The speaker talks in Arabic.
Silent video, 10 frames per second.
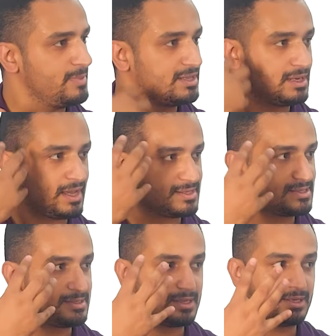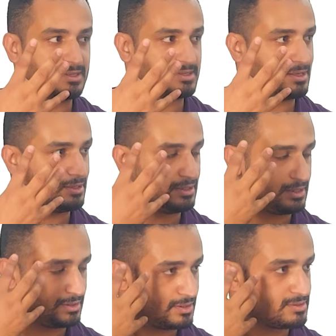بقيه الاحاسيس التانية زي
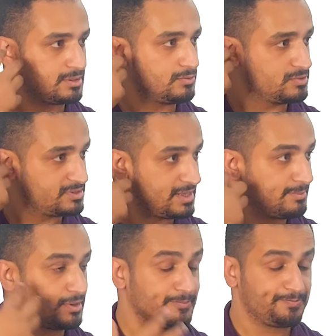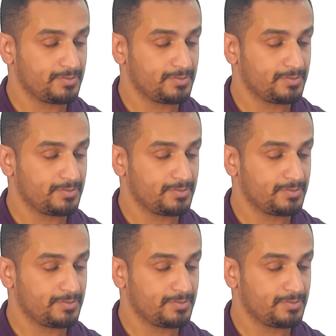النظر والسمع